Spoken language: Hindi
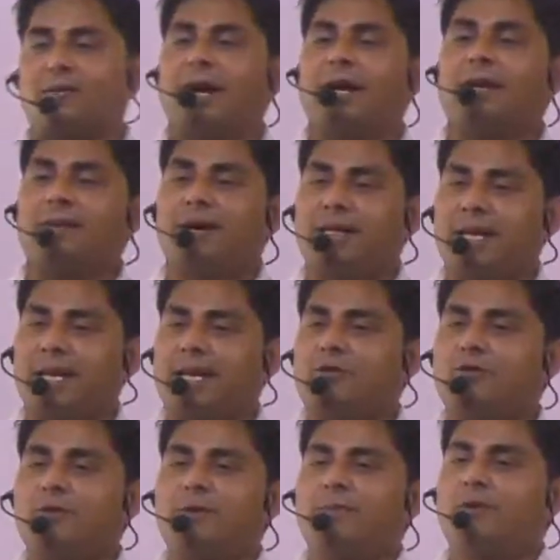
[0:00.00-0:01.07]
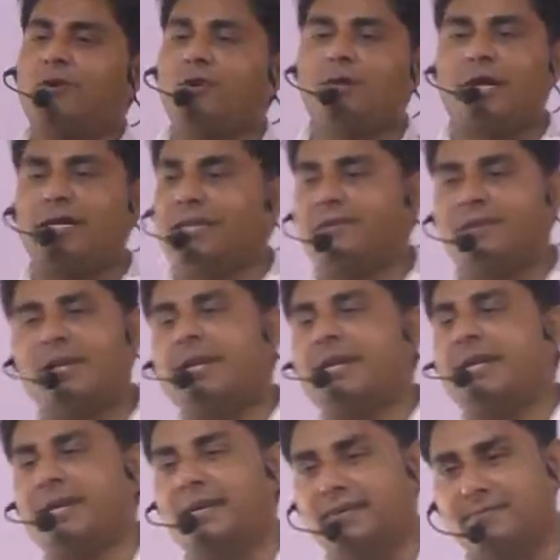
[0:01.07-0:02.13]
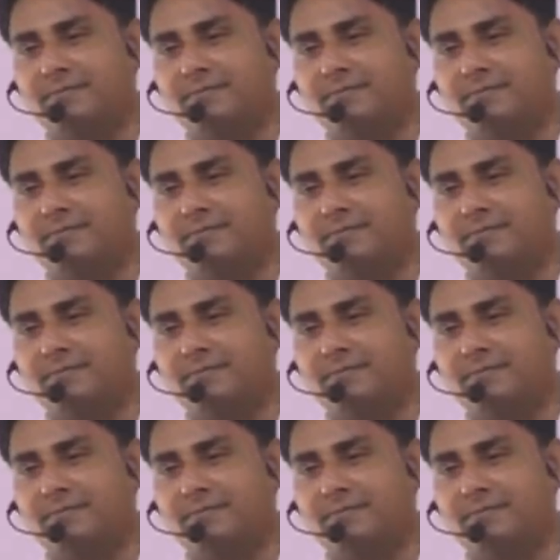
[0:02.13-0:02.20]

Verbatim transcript: कमाल की बात यह है कि दुनिया में कोई भी आदर्श बिलियन नहीं है